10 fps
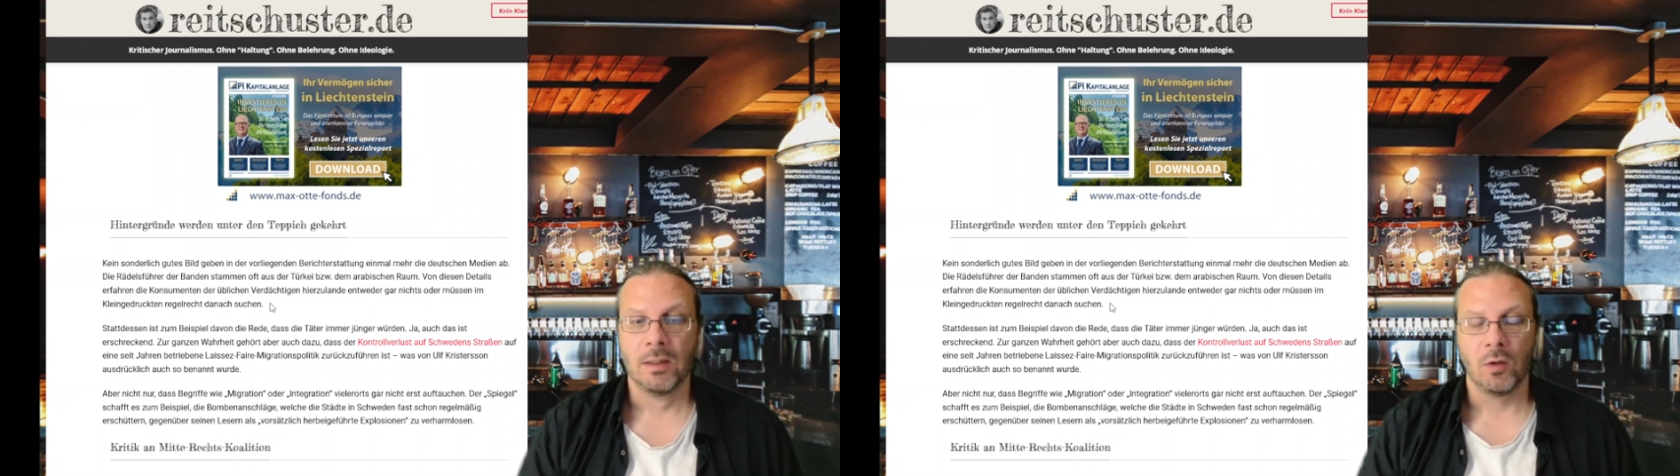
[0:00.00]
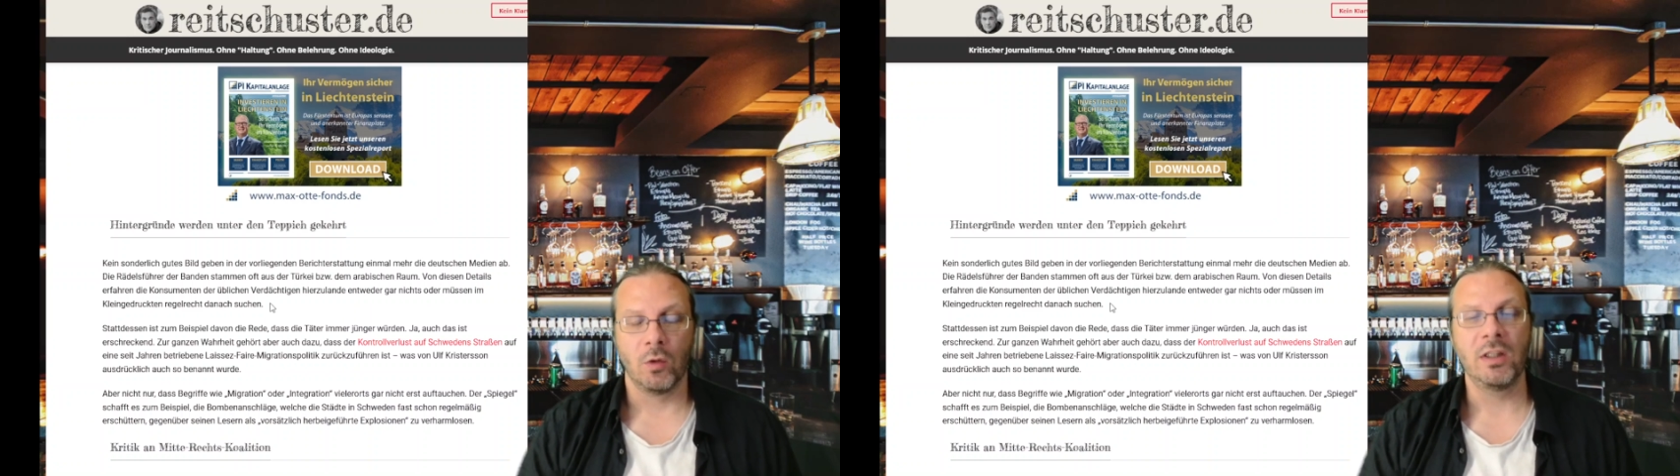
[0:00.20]

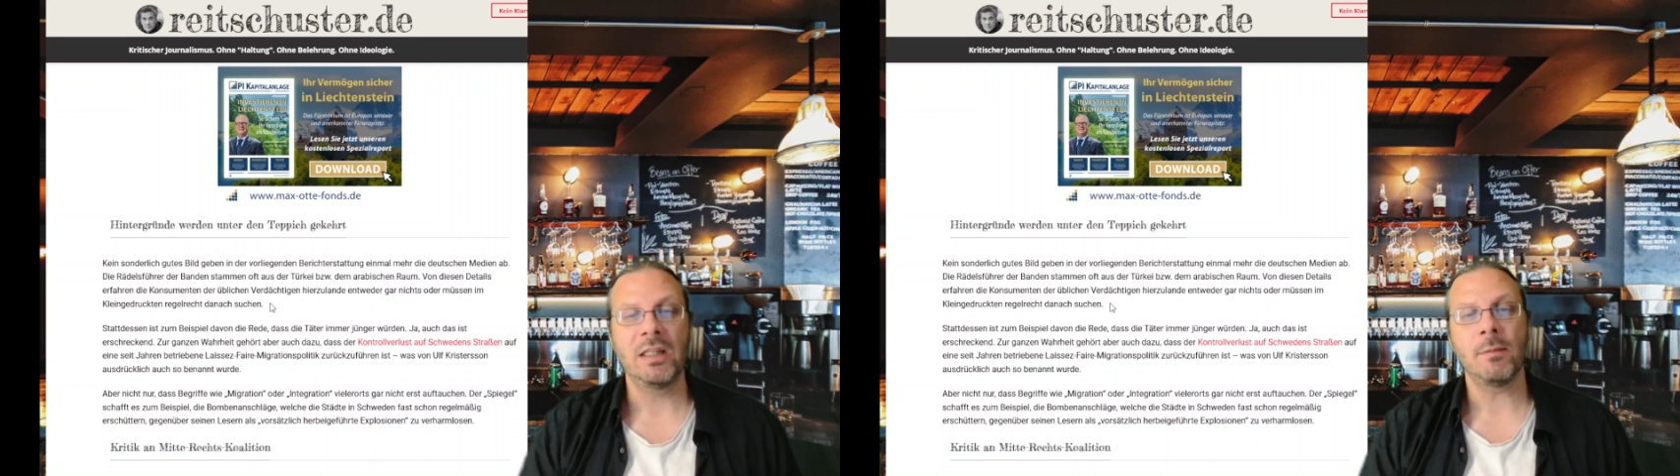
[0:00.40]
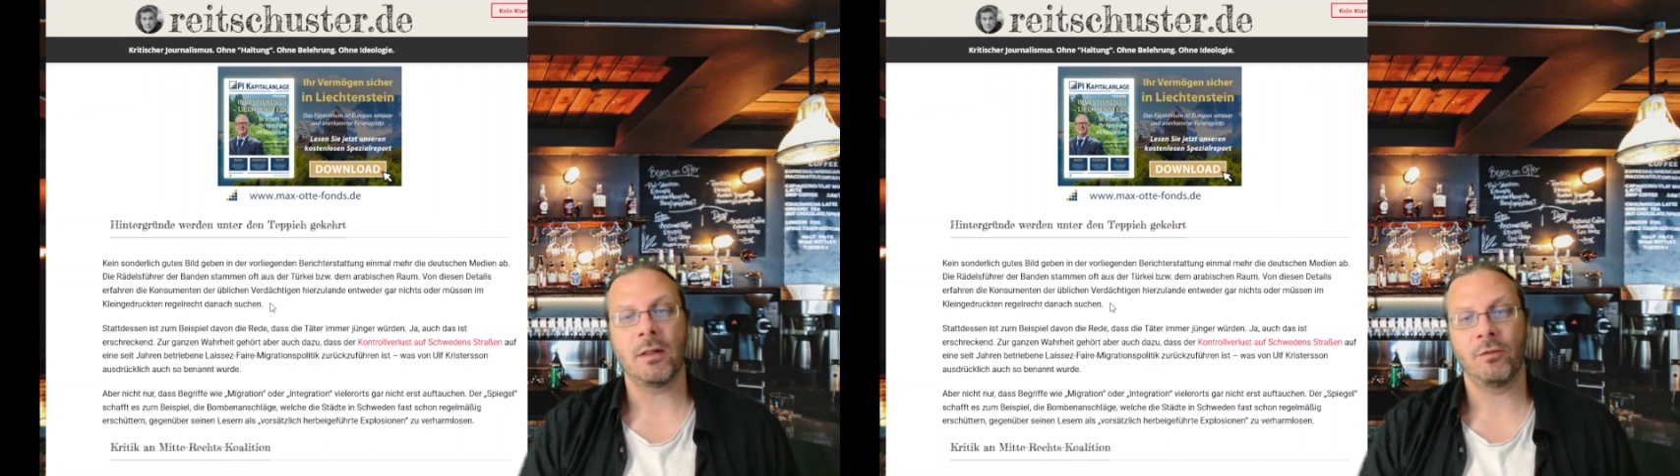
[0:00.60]
Und
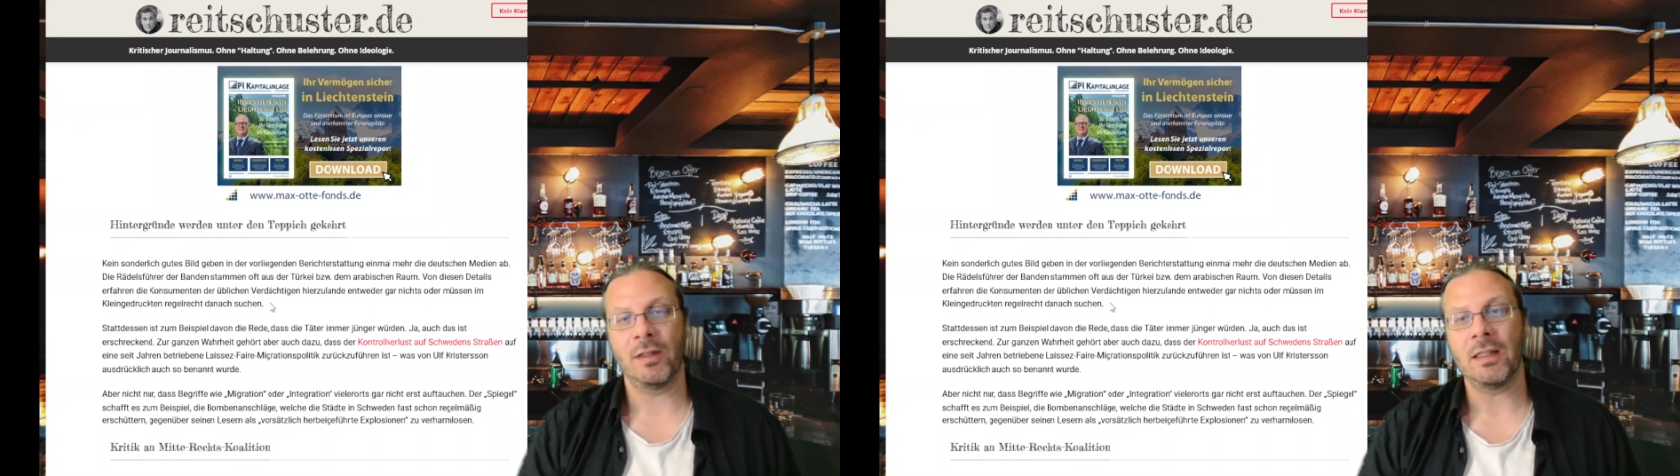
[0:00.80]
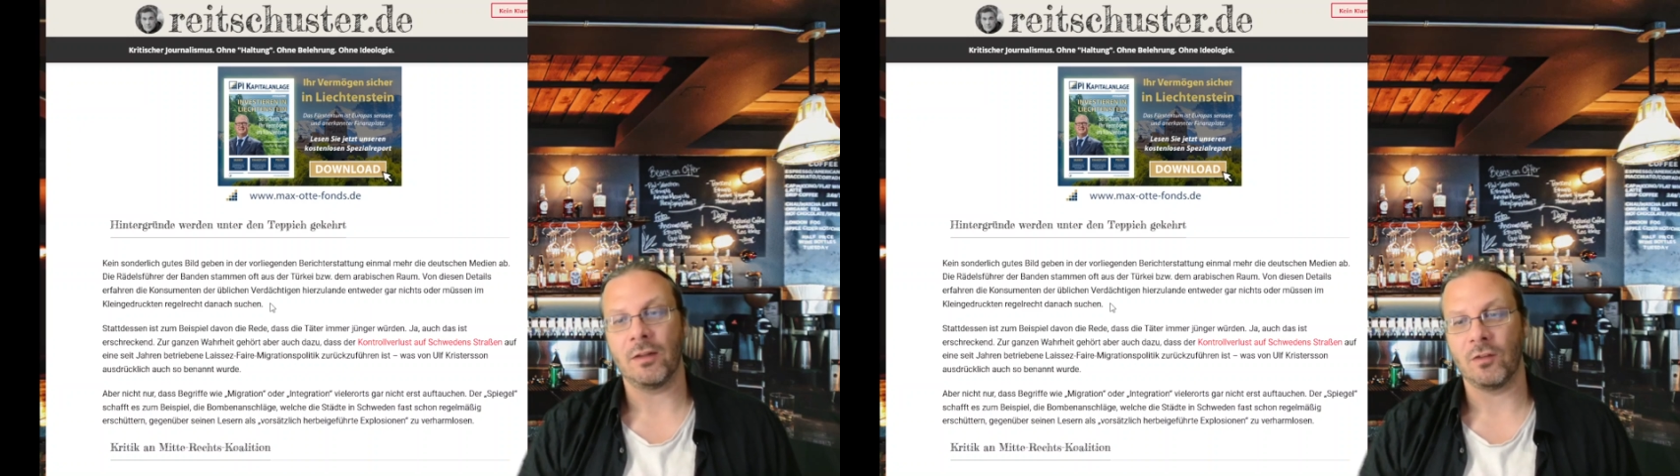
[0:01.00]
niemand
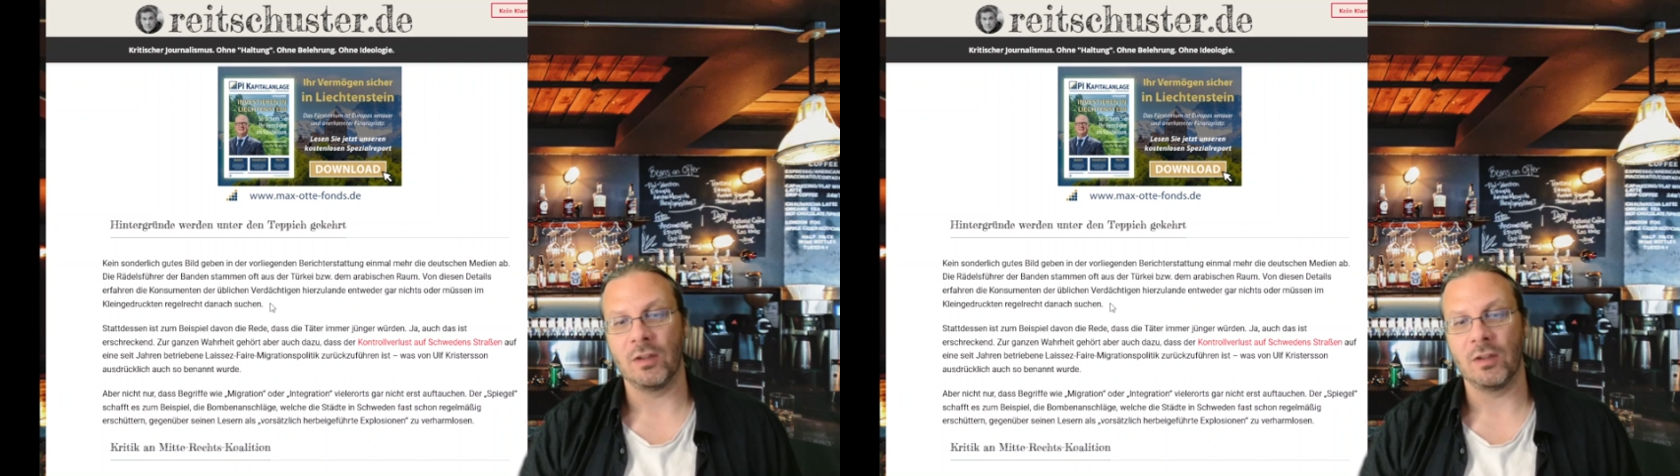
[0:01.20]
will das.